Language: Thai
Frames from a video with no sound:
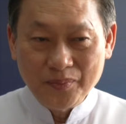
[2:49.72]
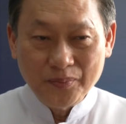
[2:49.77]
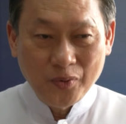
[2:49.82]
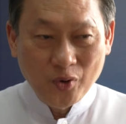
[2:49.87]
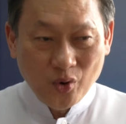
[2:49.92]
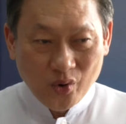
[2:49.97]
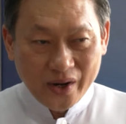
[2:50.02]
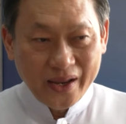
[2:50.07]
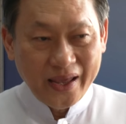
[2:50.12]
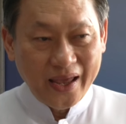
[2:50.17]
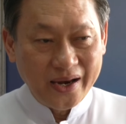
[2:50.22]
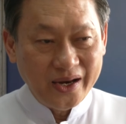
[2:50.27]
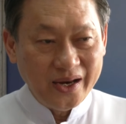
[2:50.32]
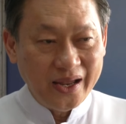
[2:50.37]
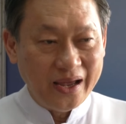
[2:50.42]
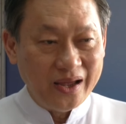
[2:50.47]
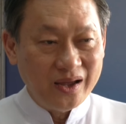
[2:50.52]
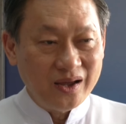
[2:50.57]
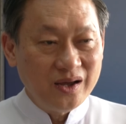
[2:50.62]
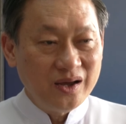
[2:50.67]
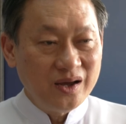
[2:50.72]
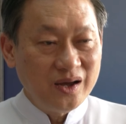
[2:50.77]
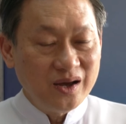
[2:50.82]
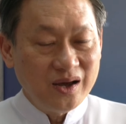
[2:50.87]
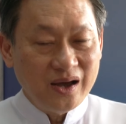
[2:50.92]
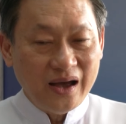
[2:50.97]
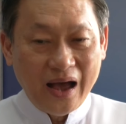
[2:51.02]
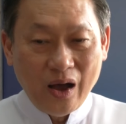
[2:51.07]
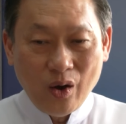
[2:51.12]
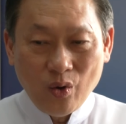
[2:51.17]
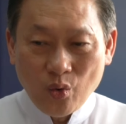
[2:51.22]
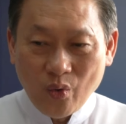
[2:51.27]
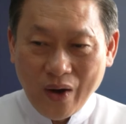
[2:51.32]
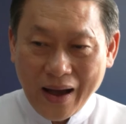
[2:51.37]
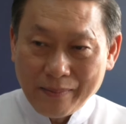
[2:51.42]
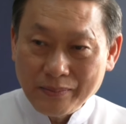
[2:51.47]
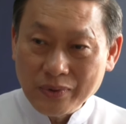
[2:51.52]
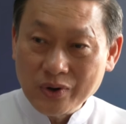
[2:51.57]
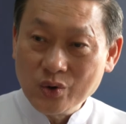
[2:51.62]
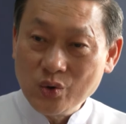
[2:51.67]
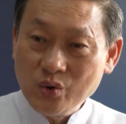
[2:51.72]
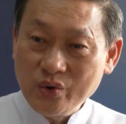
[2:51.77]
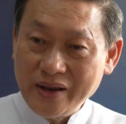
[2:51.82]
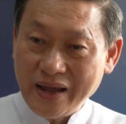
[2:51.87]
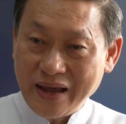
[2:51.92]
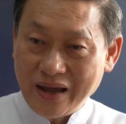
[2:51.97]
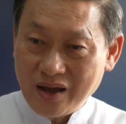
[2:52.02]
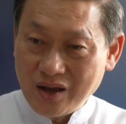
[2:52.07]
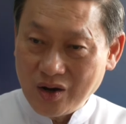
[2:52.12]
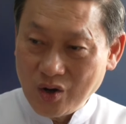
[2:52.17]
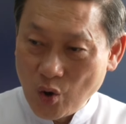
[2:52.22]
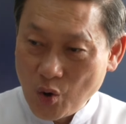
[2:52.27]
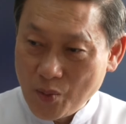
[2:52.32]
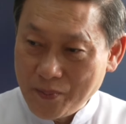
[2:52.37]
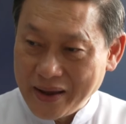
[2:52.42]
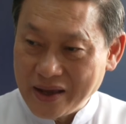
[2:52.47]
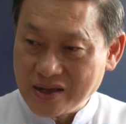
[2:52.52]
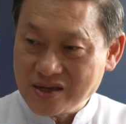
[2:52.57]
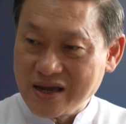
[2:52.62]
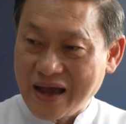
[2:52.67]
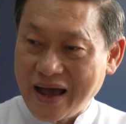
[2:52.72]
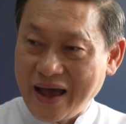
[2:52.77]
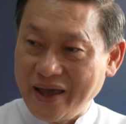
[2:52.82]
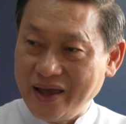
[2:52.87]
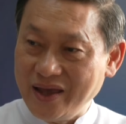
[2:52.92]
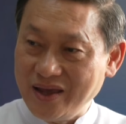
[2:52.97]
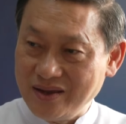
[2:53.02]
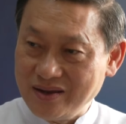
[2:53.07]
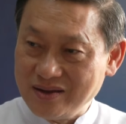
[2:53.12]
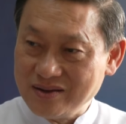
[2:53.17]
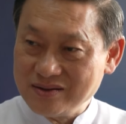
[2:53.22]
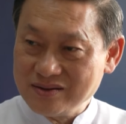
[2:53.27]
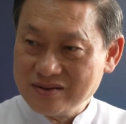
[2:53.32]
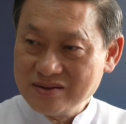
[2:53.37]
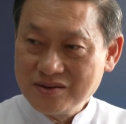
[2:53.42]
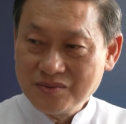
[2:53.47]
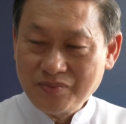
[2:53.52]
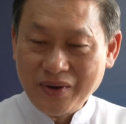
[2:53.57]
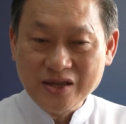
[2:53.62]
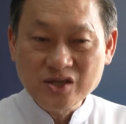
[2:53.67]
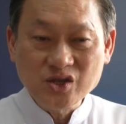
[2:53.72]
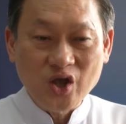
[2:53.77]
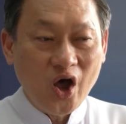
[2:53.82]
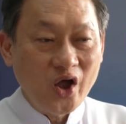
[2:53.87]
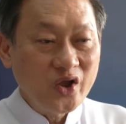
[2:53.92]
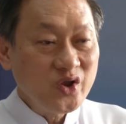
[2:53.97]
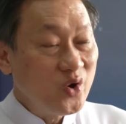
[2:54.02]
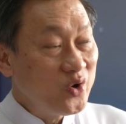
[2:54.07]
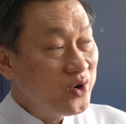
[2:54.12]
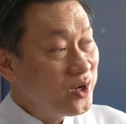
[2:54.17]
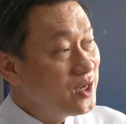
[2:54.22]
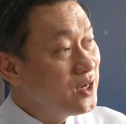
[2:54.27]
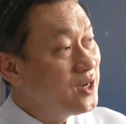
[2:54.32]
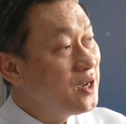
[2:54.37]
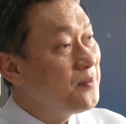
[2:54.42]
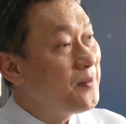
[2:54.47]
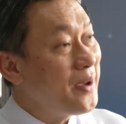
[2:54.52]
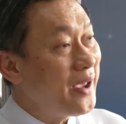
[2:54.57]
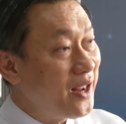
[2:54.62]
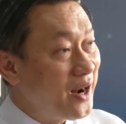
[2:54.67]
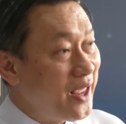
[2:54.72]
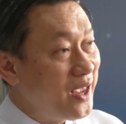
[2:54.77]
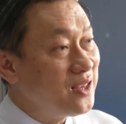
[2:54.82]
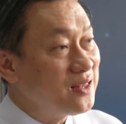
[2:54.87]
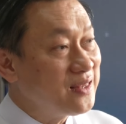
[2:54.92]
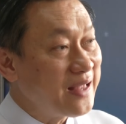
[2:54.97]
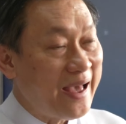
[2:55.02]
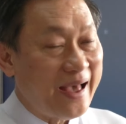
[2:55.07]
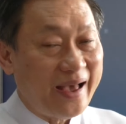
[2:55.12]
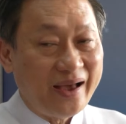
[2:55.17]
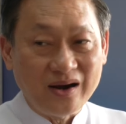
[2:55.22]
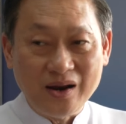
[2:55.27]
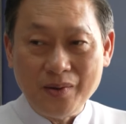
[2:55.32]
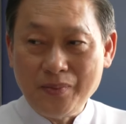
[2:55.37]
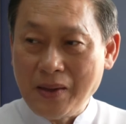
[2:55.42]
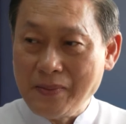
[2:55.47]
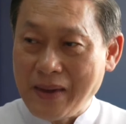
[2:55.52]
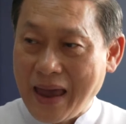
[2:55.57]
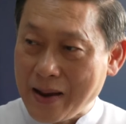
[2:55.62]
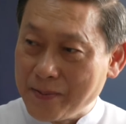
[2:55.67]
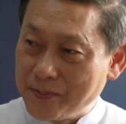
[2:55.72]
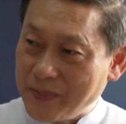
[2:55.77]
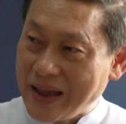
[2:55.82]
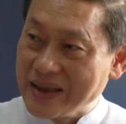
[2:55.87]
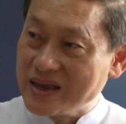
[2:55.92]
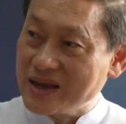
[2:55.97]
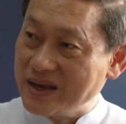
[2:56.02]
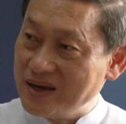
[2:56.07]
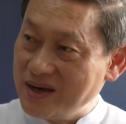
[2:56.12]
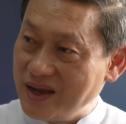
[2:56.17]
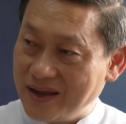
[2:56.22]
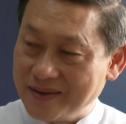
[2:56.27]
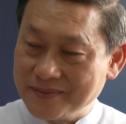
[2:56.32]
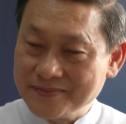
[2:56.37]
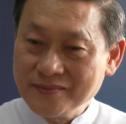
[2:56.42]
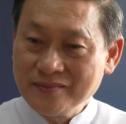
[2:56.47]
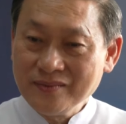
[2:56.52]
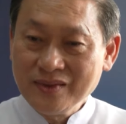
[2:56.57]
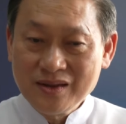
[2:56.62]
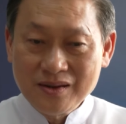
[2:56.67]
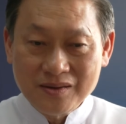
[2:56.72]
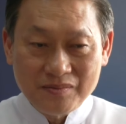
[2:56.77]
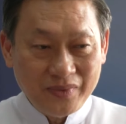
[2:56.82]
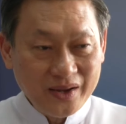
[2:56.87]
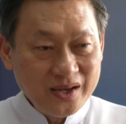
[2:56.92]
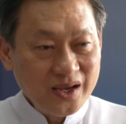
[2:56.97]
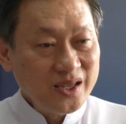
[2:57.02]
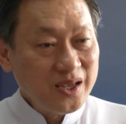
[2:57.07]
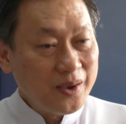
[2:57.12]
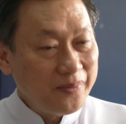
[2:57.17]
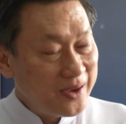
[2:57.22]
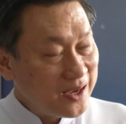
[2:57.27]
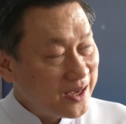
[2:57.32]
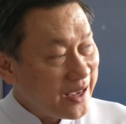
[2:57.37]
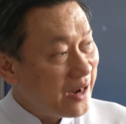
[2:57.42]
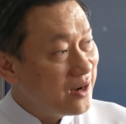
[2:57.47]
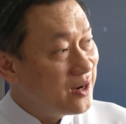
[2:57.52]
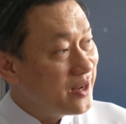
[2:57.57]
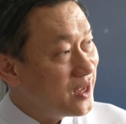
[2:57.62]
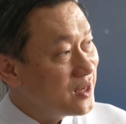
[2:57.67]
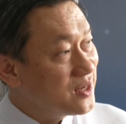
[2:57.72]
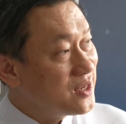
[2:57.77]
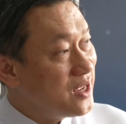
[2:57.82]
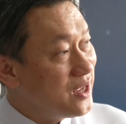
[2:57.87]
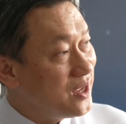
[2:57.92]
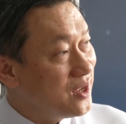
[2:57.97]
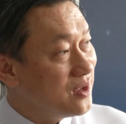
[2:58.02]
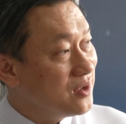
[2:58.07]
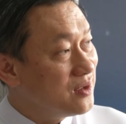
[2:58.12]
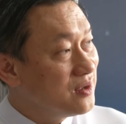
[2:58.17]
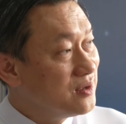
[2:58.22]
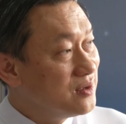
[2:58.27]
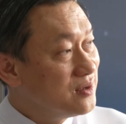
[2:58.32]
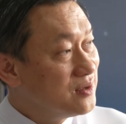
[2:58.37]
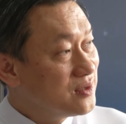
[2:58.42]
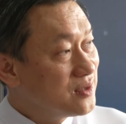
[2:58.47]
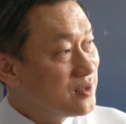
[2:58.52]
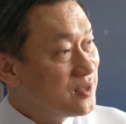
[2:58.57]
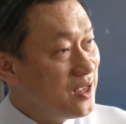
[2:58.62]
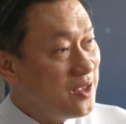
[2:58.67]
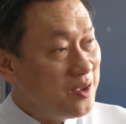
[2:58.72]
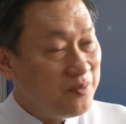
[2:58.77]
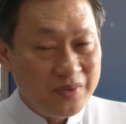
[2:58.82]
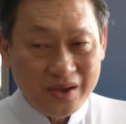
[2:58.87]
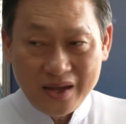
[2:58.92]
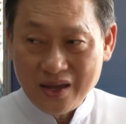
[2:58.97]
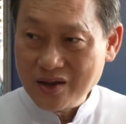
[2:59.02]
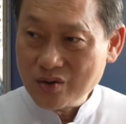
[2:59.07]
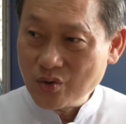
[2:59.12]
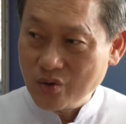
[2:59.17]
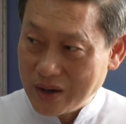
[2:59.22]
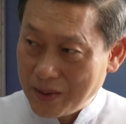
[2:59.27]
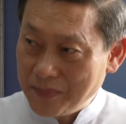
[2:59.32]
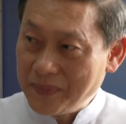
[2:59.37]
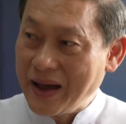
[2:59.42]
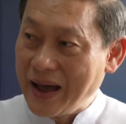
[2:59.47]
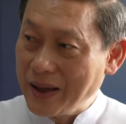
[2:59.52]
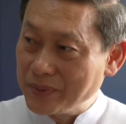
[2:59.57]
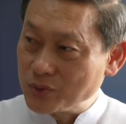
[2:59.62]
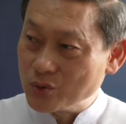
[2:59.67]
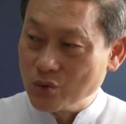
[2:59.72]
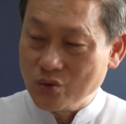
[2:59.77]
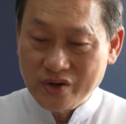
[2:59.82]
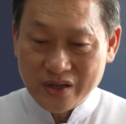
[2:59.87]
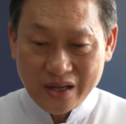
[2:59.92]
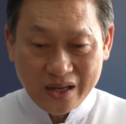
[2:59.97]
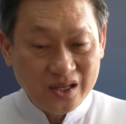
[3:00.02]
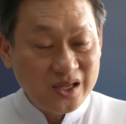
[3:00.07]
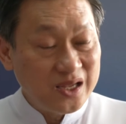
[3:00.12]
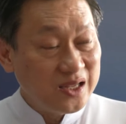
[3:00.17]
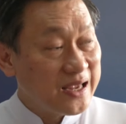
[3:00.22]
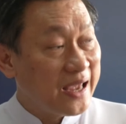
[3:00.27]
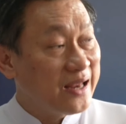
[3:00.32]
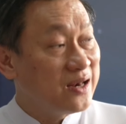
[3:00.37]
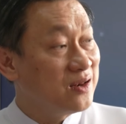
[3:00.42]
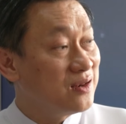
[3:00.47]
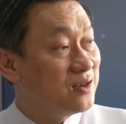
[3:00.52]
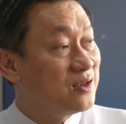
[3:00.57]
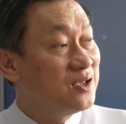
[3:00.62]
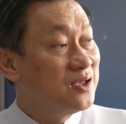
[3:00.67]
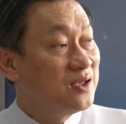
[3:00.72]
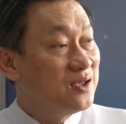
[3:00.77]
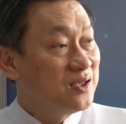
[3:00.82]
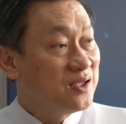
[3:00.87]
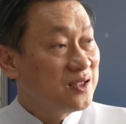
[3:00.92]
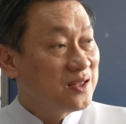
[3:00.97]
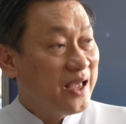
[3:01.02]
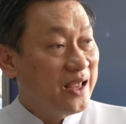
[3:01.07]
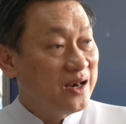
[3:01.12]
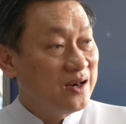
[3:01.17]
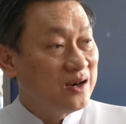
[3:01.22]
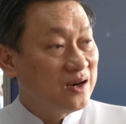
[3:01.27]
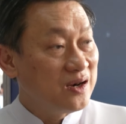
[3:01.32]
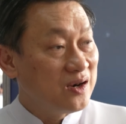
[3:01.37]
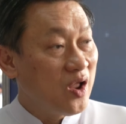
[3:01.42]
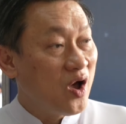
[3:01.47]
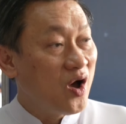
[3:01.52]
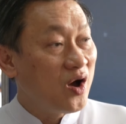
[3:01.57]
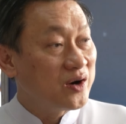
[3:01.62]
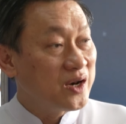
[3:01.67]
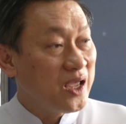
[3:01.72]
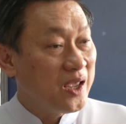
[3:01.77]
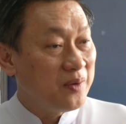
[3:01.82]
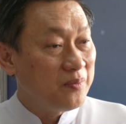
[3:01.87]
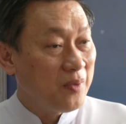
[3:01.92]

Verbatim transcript: ผู้เรียนเนี่ยเอาความรู้เนี่ยลงไปใช้ไปสอนคนอื่นไปอะไรต่างๆหรือไปแบ่งปันกันเนี่ยมันก็จะเป็นการเรียนที่ที่มีคุณภาพสูงอย่างที่ท่านท่านลองได้